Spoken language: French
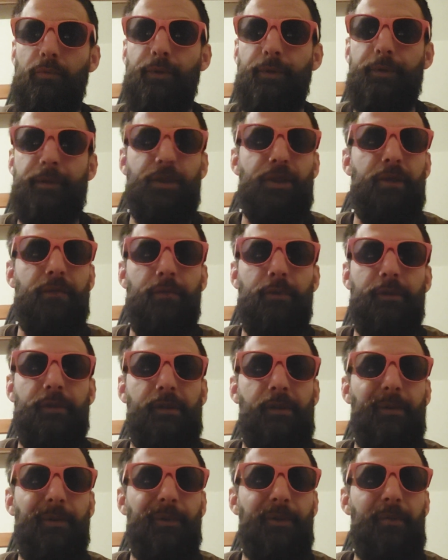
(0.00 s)
on avait déjà vu
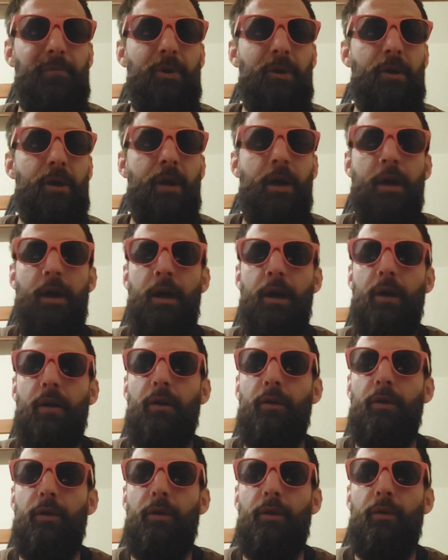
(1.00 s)
ça ensemble,
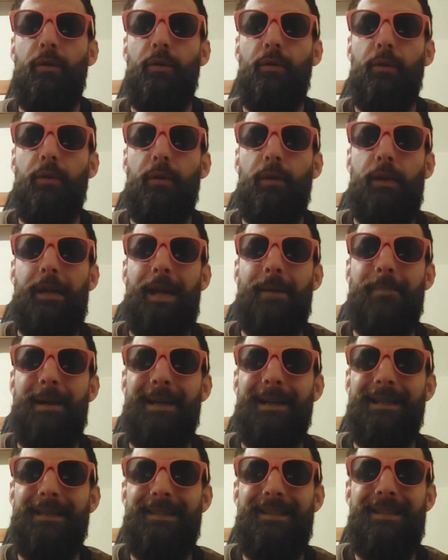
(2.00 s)
la
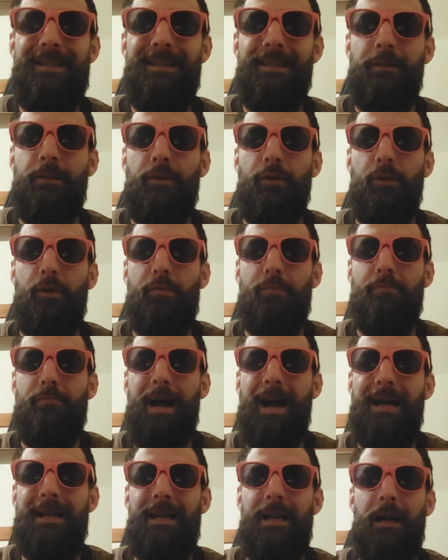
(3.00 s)
maladie, le
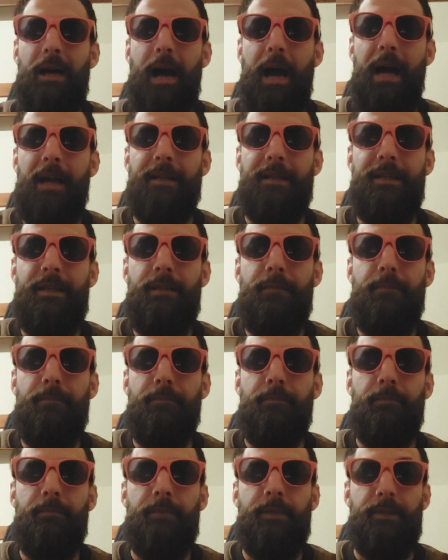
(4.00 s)
mal a dit,
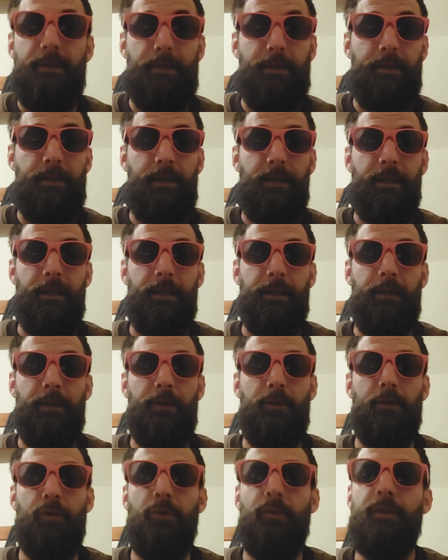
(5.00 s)
c'est-à-dire qu'il y a
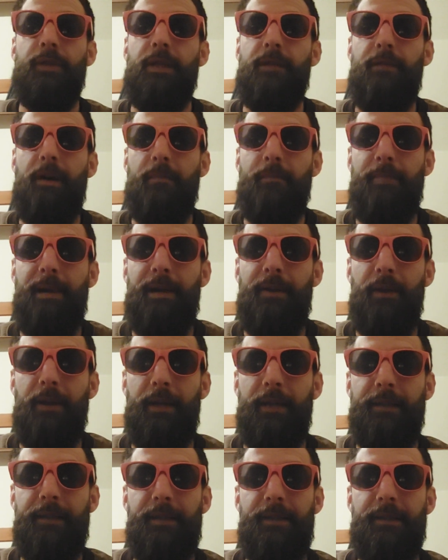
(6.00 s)
quelque chose qui ne va pas dans
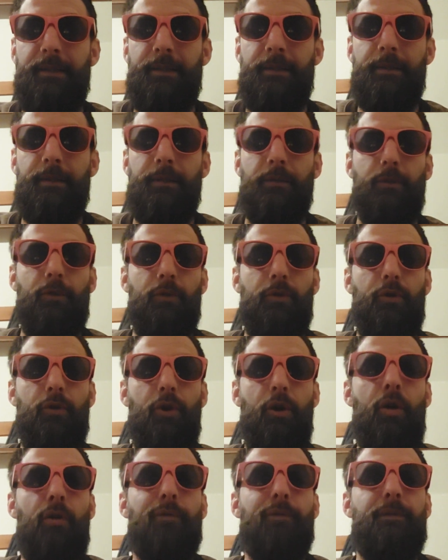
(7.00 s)
la tête, le
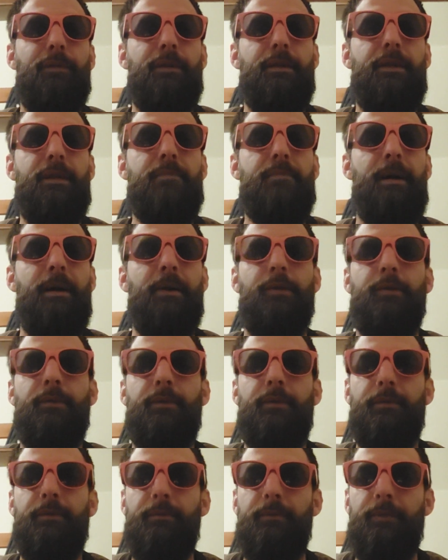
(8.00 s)
corps finit par
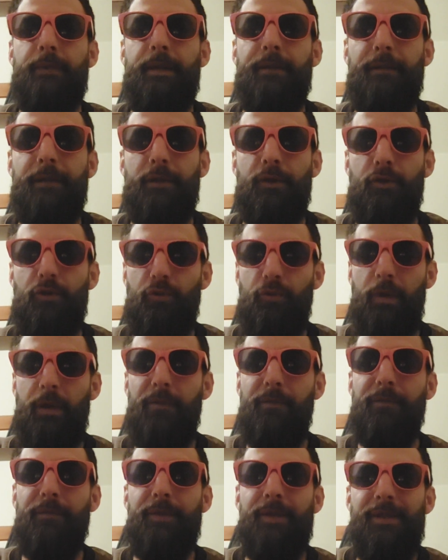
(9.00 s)

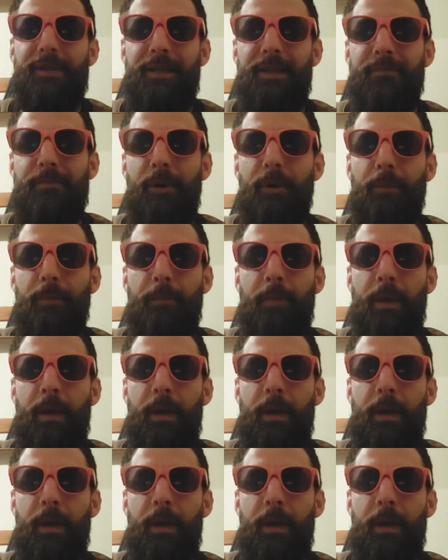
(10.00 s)
l'évacuer physiquement.